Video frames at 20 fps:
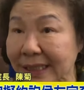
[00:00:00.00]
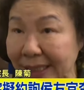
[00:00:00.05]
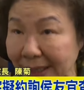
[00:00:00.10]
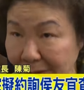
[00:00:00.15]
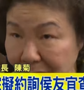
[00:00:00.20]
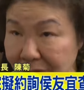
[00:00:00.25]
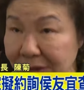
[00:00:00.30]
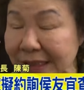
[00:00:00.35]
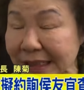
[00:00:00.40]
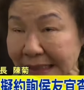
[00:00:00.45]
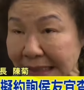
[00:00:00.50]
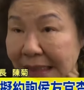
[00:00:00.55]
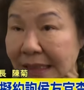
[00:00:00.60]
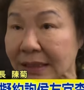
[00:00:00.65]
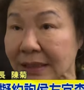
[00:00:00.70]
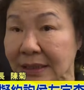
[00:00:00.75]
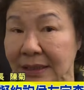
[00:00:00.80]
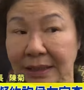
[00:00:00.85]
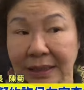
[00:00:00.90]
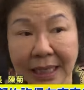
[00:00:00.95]
了解，
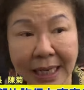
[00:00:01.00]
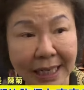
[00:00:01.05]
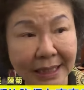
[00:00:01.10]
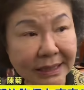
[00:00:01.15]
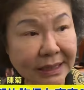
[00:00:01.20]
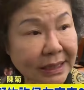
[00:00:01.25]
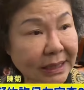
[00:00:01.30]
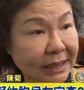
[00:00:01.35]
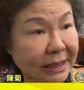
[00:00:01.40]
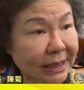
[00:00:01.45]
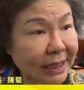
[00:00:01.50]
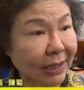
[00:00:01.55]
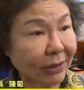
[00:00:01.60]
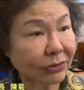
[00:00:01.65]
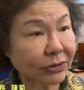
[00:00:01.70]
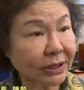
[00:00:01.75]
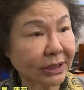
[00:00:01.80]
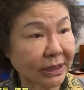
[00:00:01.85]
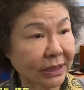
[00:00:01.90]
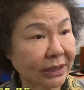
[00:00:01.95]
啊，这个了
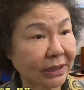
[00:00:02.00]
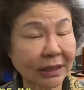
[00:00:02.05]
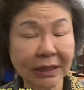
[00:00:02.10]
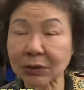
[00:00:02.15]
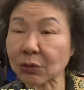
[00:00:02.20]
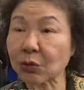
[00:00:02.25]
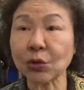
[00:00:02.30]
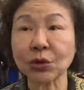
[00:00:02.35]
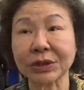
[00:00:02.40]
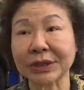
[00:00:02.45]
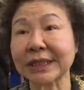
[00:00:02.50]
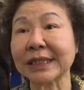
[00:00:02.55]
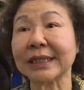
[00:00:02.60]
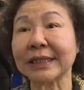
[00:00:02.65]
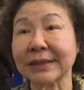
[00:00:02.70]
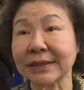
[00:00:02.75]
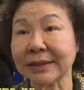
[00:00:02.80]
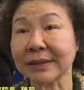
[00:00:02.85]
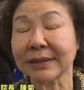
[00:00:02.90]
解的过程，